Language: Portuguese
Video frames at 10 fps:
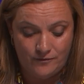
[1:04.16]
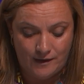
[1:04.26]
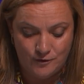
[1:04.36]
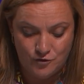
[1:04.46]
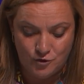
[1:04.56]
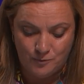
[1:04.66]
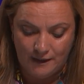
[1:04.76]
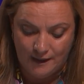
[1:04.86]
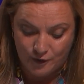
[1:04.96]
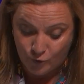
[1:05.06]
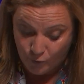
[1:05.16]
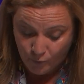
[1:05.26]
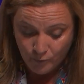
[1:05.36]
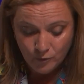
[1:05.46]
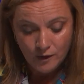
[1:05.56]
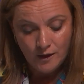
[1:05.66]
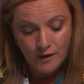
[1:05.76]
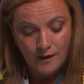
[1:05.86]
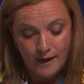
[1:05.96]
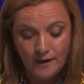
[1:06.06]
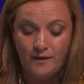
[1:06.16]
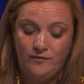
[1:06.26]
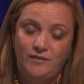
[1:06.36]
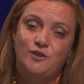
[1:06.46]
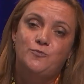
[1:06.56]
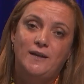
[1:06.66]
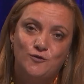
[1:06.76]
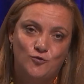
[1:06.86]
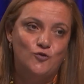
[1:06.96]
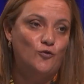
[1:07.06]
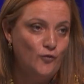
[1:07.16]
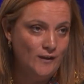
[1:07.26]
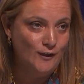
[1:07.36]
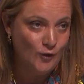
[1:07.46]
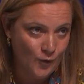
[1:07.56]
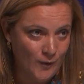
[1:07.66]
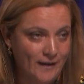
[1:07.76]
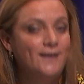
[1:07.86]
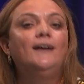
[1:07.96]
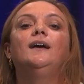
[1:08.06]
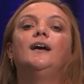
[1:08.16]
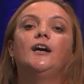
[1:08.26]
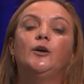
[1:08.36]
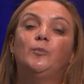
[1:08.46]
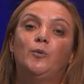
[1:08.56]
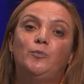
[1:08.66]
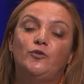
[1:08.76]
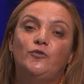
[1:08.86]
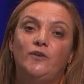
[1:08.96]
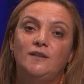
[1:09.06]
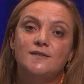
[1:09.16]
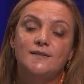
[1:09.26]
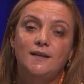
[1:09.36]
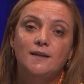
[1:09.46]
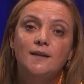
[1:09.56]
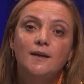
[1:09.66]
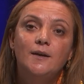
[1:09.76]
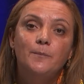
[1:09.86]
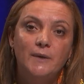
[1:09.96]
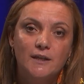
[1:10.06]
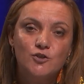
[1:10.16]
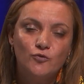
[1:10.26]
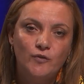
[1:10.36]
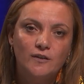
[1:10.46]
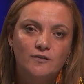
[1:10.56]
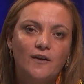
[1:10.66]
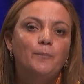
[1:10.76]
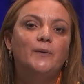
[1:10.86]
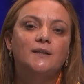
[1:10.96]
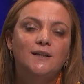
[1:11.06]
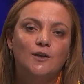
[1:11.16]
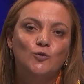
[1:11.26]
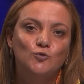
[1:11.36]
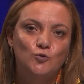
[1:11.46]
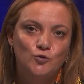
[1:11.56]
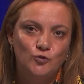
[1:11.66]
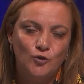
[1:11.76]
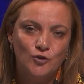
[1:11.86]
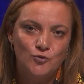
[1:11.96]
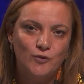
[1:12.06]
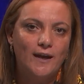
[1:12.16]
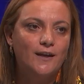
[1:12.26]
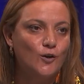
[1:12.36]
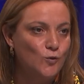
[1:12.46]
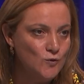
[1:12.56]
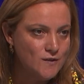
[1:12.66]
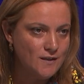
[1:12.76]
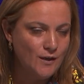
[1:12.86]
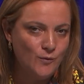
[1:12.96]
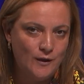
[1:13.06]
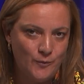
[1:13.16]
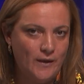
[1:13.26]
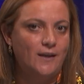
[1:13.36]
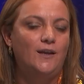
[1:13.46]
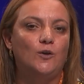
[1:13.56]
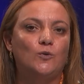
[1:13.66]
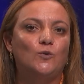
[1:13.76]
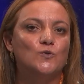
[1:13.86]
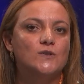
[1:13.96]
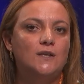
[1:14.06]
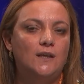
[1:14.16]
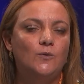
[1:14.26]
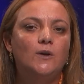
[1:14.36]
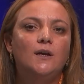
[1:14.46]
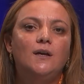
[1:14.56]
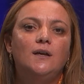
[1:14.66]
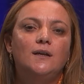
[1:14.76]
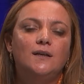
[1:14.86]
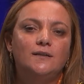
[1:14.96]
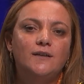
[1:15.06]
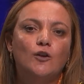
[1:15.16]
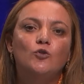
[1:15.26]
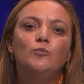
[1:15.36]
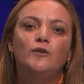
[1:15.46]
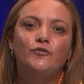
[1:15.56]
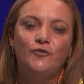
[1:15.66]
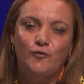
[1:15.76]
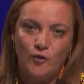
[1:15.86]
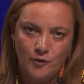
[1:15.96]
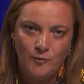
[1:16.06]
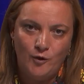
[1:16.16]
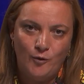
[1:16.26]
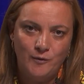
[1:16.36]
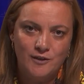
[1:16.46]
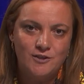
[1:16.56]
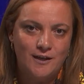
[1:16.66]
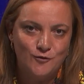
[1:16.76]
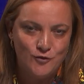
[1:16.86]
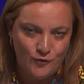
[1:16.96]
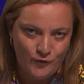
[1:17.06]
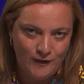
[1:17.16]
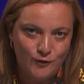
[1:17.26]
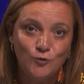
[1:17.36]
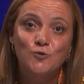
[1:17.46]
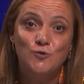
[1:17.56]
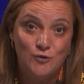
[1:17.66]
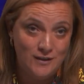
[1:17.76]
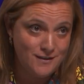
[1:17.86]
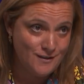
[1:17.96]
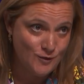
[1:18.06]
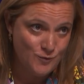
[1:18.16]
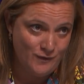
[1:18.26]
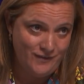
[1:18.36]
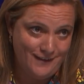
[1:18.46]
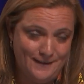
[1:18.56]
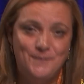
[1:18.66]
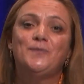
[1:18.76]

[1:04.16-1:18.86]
vai nos explicar como, em que infelizmente o seu filho Noah acabou por falecer mas o Vitor vai partilhar com todos nós o que é que aconteceu e como é que ele conseguiu, eh, de alguma forma, homenagear o seu filho todos os dias da sua vida.